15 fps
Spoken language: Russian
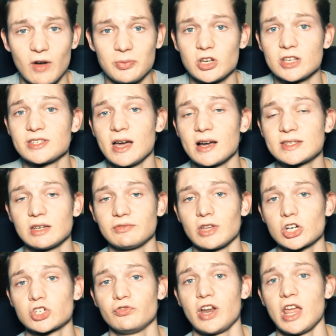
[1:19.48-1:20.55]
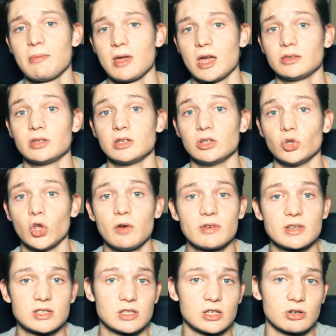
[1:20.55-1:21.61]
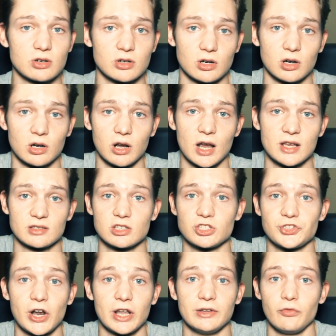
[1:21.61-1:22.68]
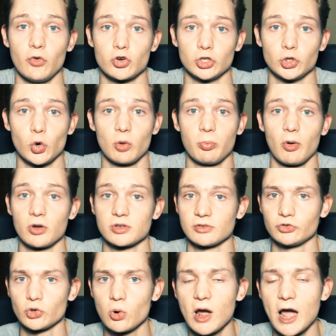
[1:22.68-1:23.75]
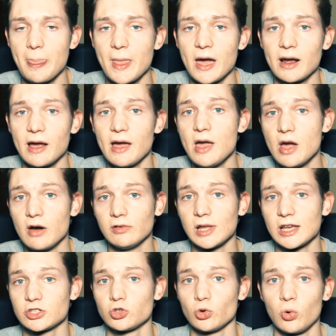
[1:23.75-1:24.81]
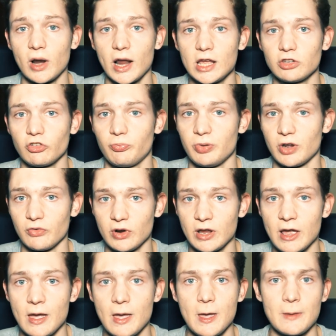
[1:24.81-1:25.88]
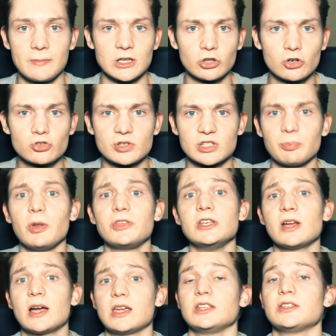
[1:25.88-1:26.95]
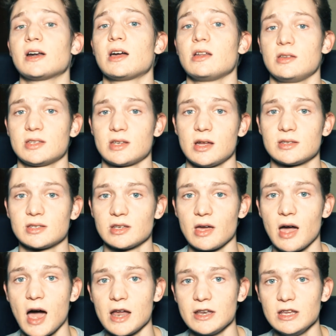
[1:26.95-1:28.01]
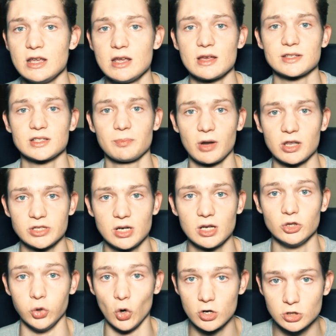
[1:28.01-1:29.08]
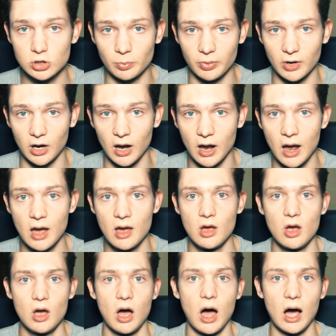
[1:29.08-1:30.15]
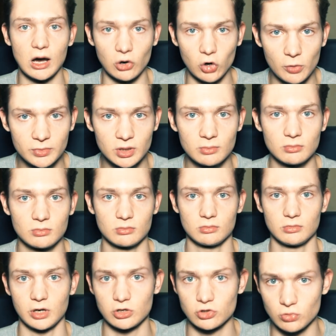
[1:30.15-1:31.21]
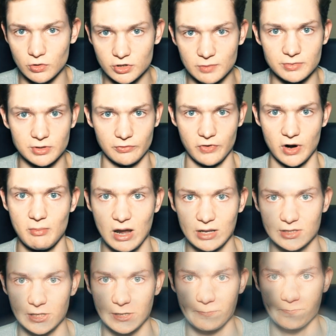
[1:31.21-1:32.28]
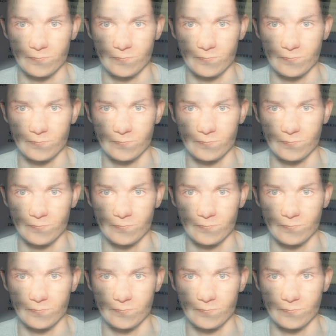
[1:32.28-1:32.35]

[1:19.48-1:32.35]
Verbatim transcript: Вообще санкции в наше время это не новость, их э, разные страны вводят друг против друга, однако власти Украины впервые не то что запретили какие-то организации, а они запретили доступ к огромным ресурсом с информацией.